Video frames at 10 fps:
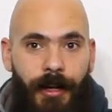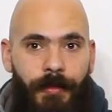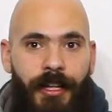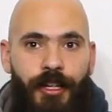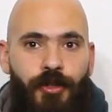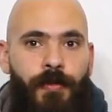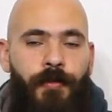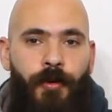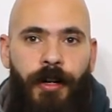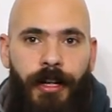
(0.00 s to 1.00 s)
يبتدي يشوف
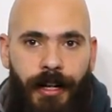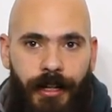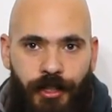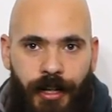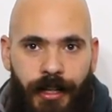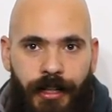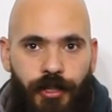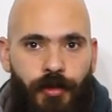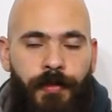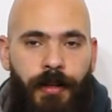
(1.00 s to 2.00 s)
كل الاشكال دي
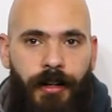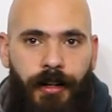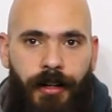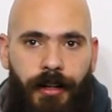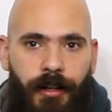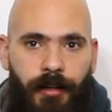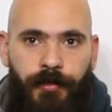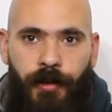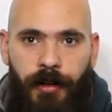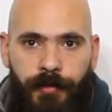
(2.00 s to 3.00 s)
يشوف
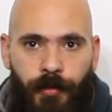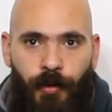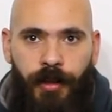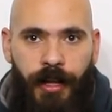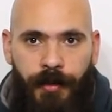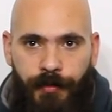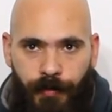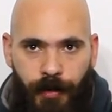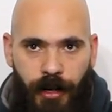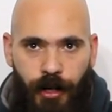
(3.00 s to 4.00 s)
الاطفال في مختلف
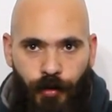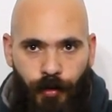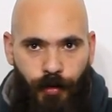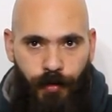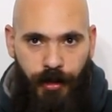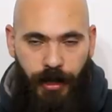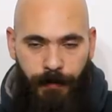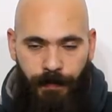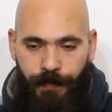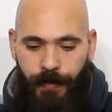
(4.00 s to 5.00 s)
مراحلهم العمريه
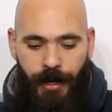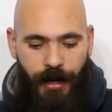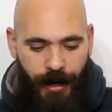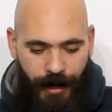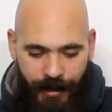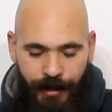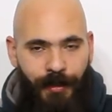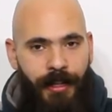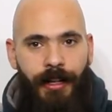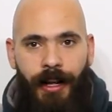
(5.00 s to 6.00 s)
انا عندي
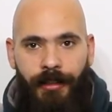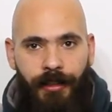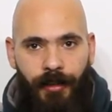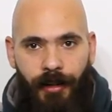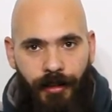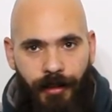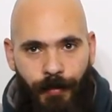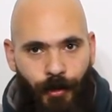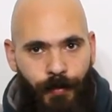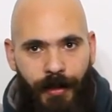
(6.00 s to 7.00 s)
فريده وحب النهارده
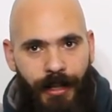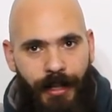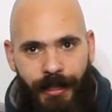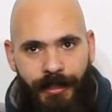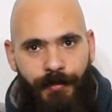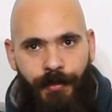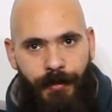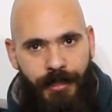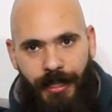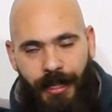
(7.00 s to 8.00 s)
بحكم ان احنا قاعدين في
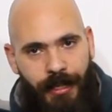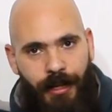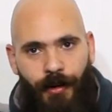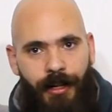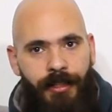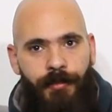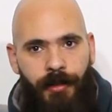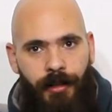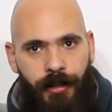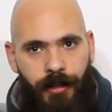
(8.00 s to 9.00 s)
المدينه يعني او قاعدين في
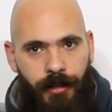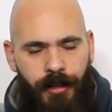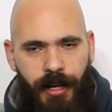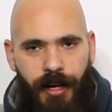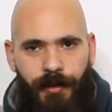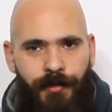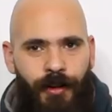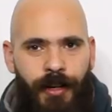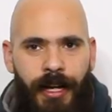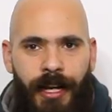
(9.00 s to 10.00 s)
القاهره
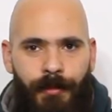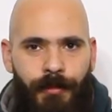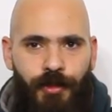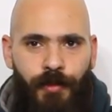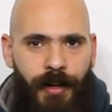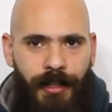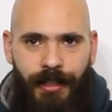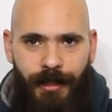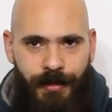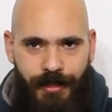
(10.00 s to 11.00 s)
فقليل لما بنشوف حد
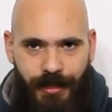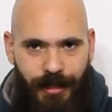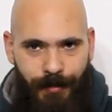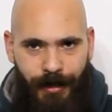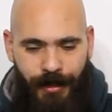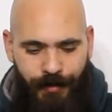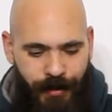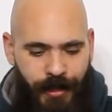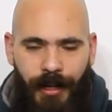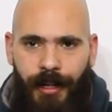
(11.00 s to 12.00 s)
لابس جلابيه
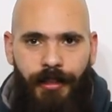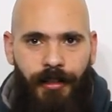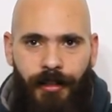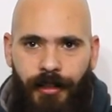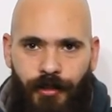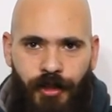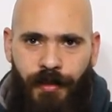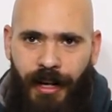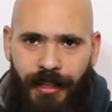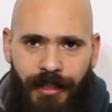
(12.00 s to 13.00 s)
فريده لحد النهارده لو
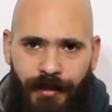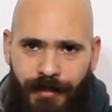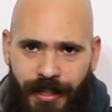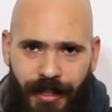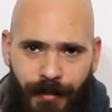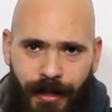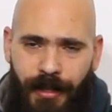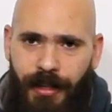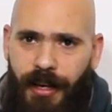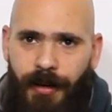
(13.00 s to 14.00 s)
شافت حد لابس جلابيه